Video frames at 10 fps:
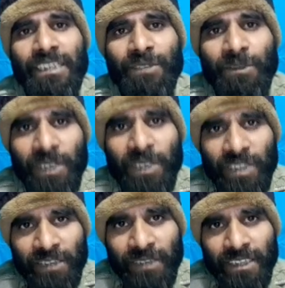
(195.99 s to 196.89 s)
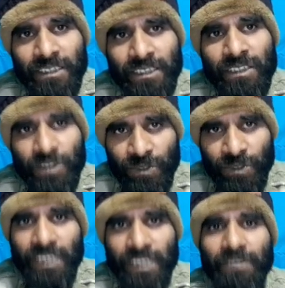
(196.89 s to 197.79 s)
সে পর্যন্ত ভালো থাকবেন
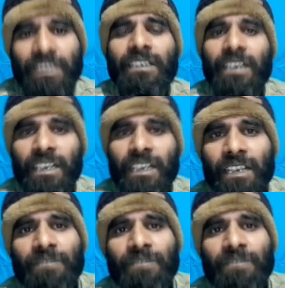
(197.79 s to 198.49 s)
সুস্থ থাকবেন আল্লাহ